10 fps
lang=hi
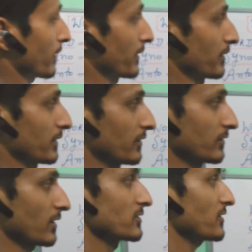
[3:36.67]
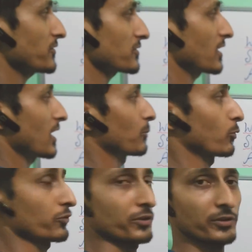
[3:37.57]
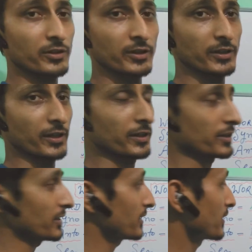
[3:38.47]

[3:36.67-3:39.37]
फैन इसका जस्ट अपोजिट यानी कि